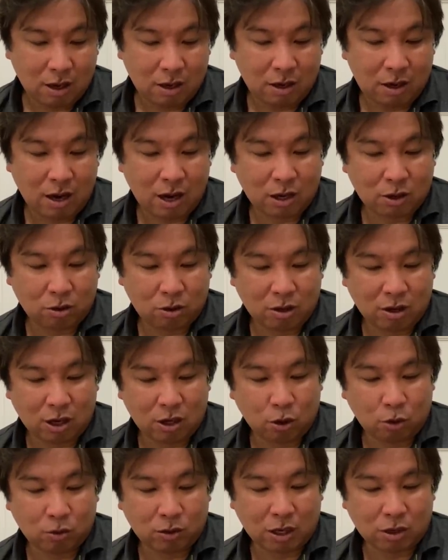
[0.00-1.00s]
レアードには
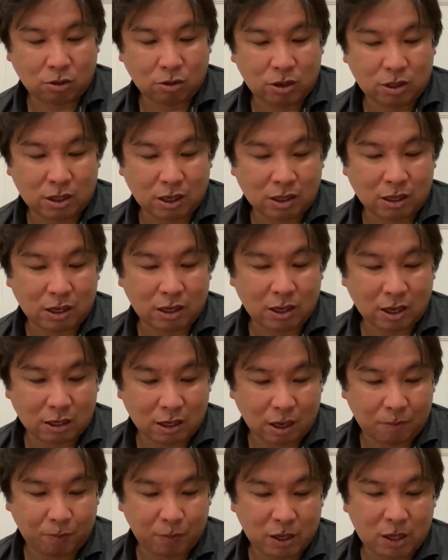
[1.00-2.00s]
4打数1安打2打
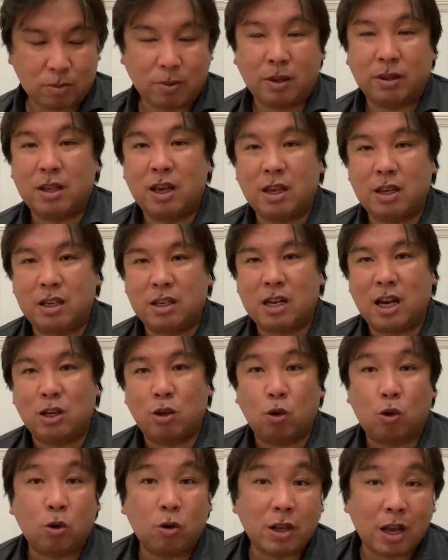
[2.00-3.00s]
点、一番ね、痛い
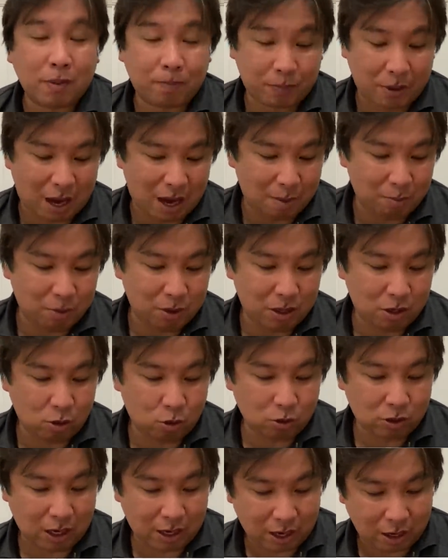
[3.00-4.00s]
ところでタイムリーを
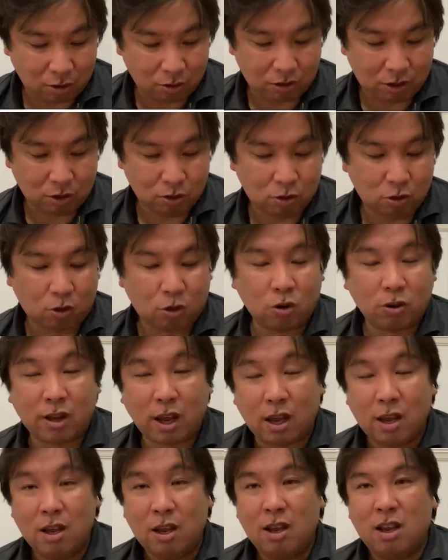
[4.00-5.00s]
打たれるっていうところで、